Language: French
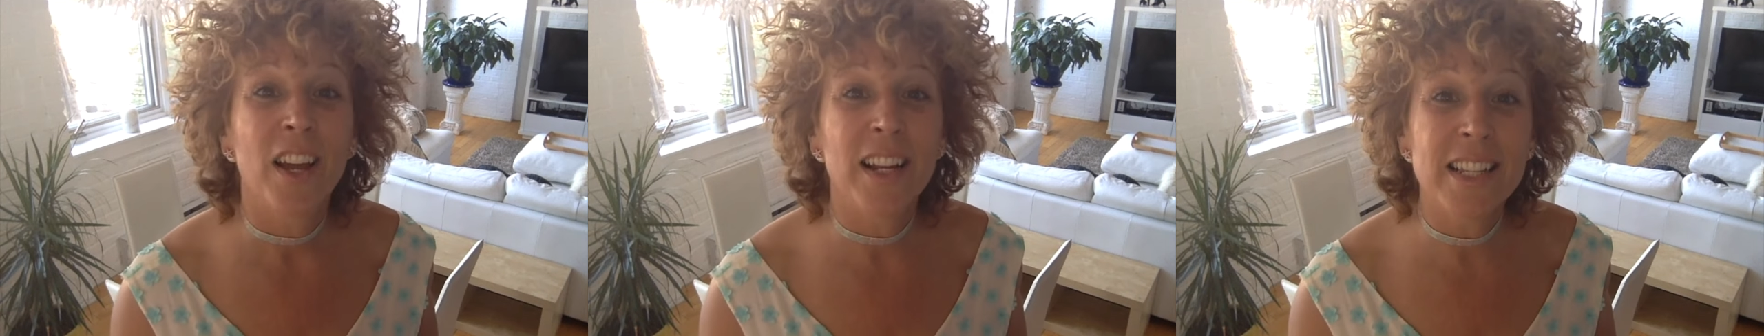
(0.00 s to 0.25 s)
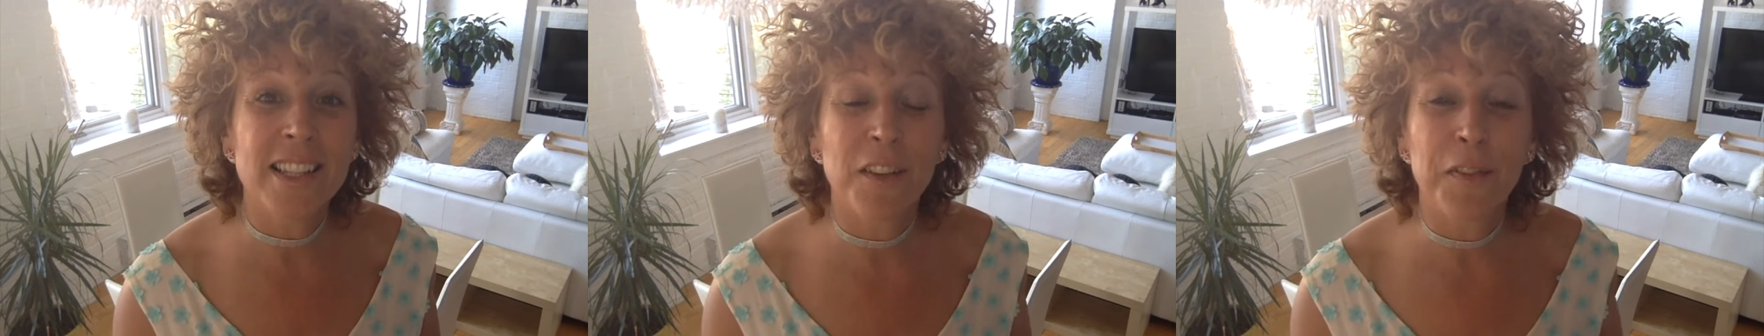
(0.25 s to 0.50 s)

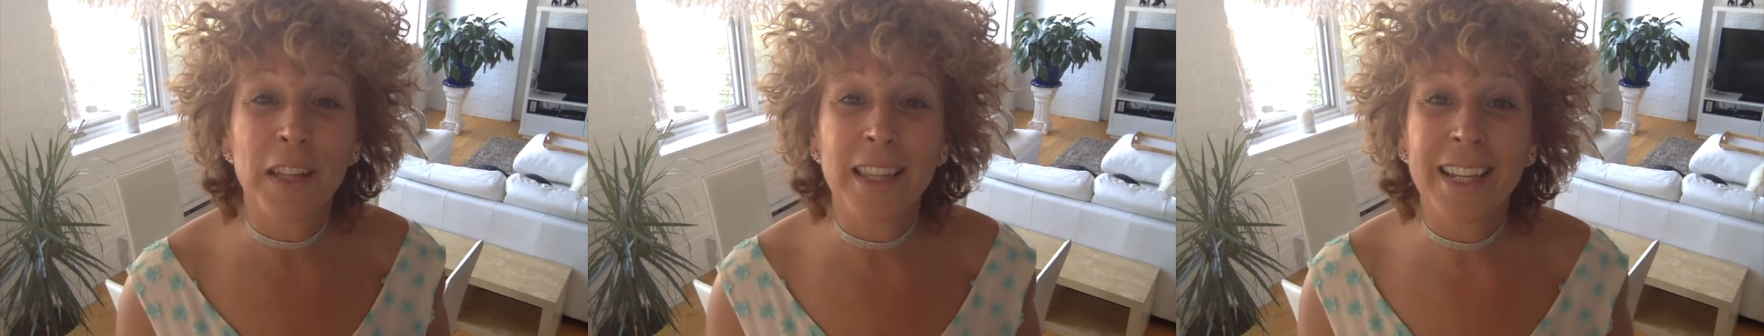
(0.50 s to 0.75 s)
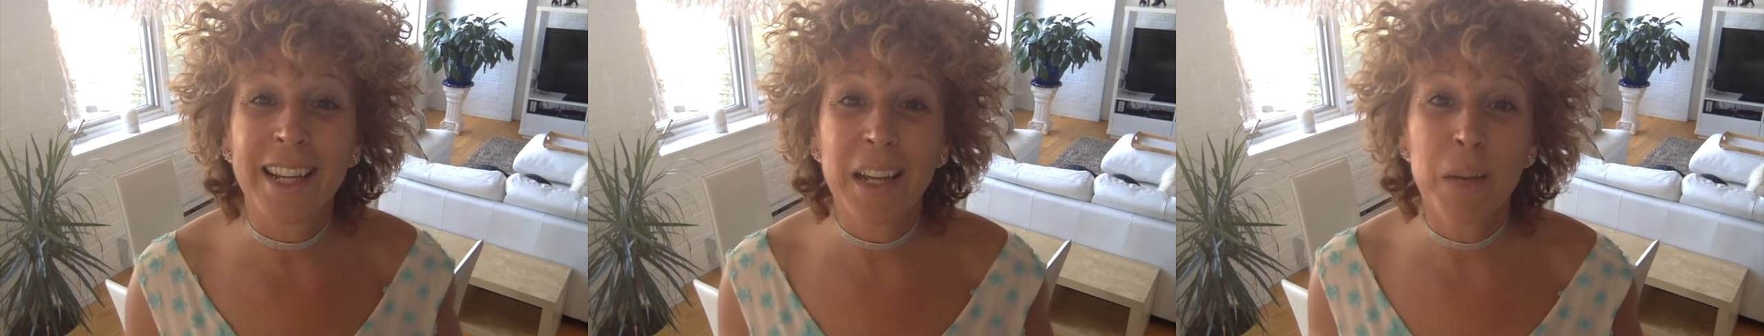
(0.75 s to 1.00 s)
Les Enfants
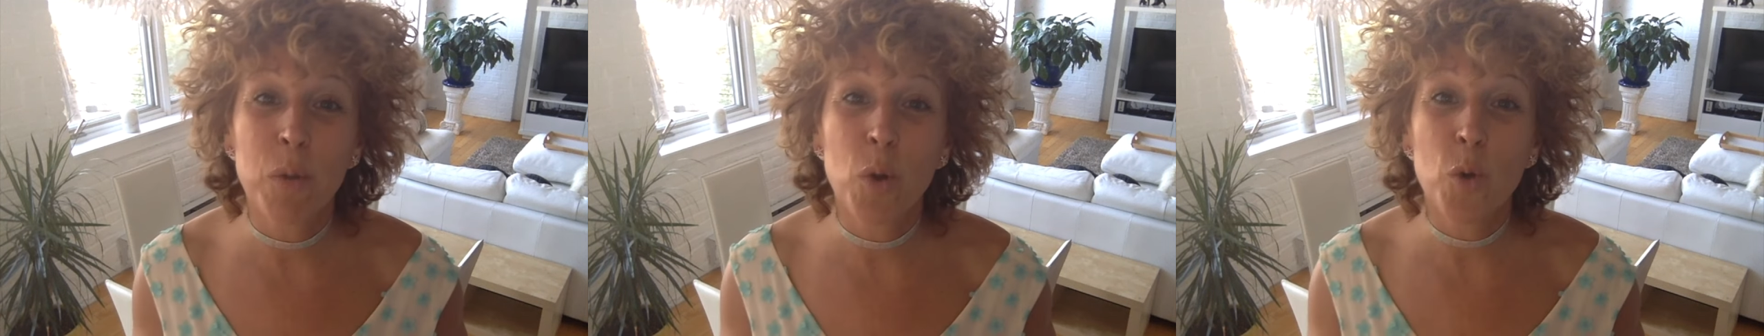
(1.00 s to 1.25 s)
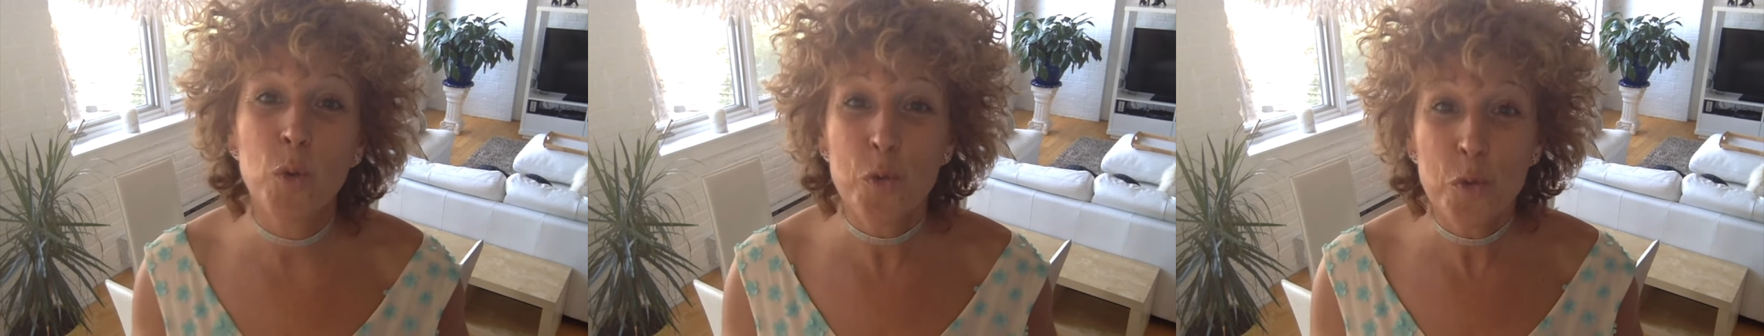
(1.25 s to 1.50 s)

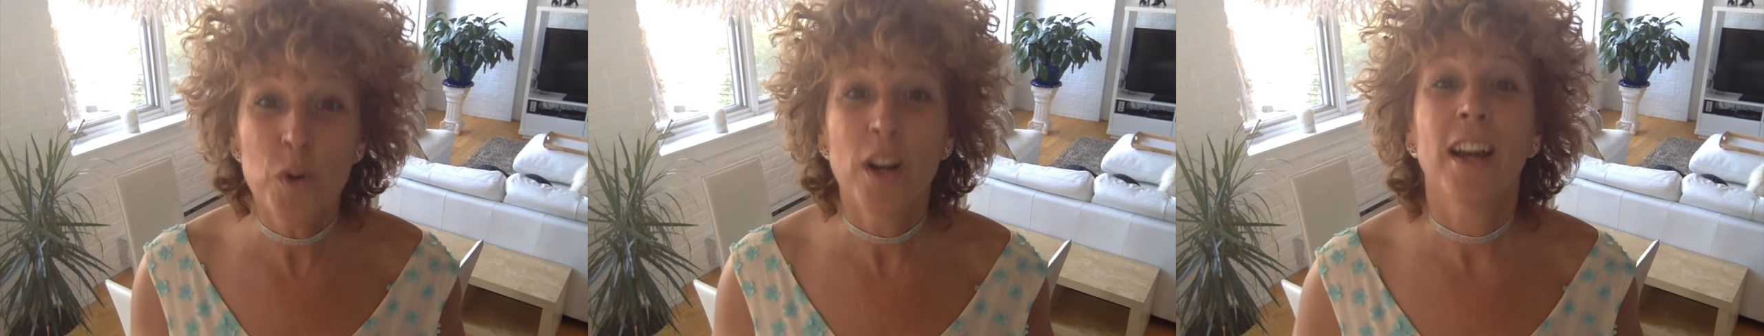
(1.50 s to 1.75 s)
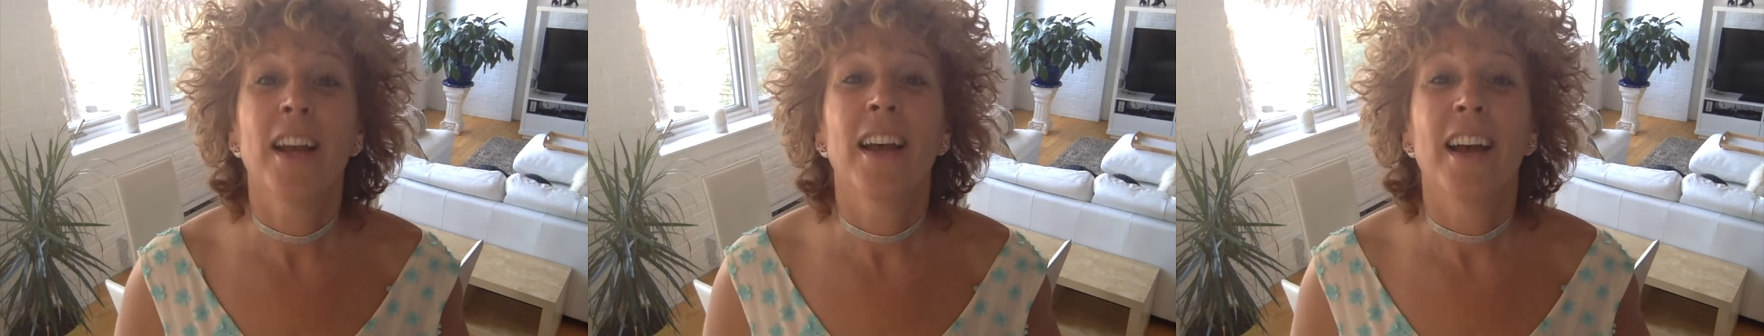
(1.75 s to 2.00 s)
Terribles ou
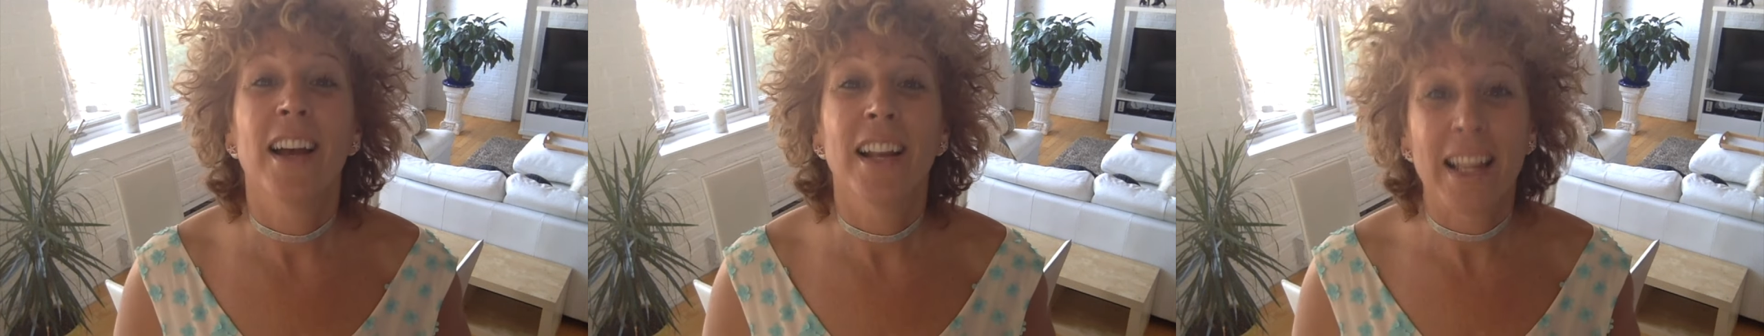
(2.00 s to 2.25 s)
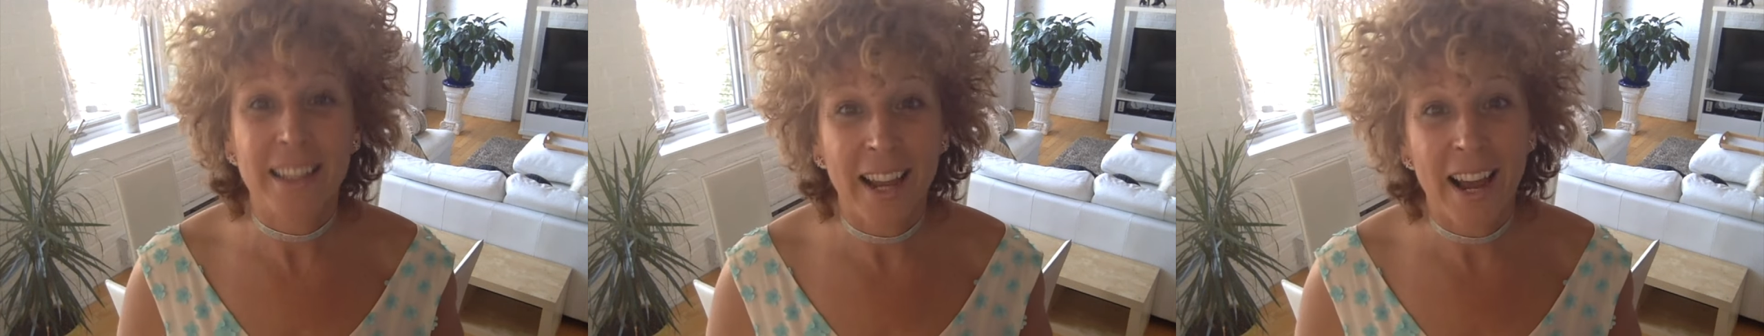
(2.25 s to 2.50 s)

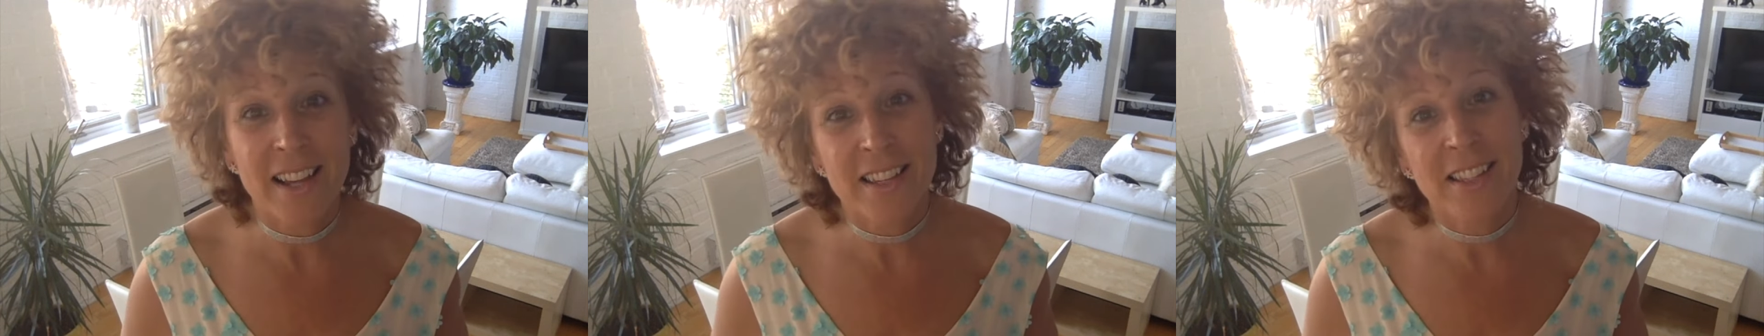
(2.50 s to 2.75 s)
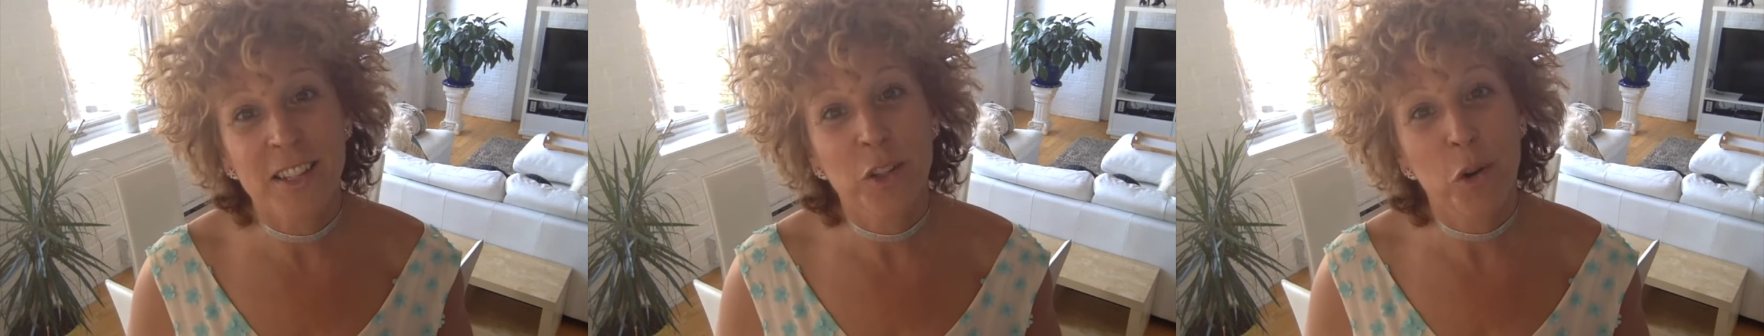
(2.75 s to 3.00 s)
la
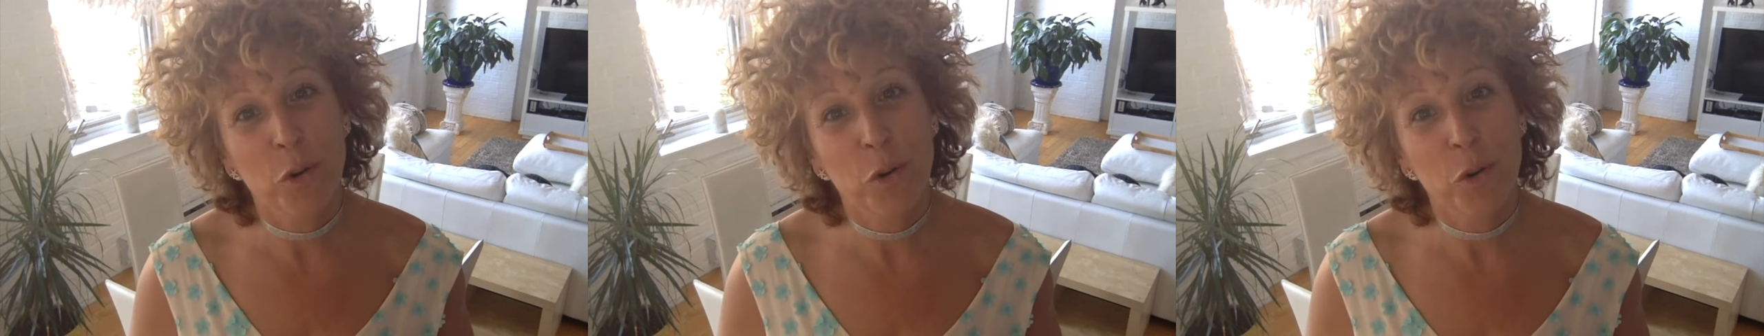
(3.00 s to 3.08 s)
terrasse de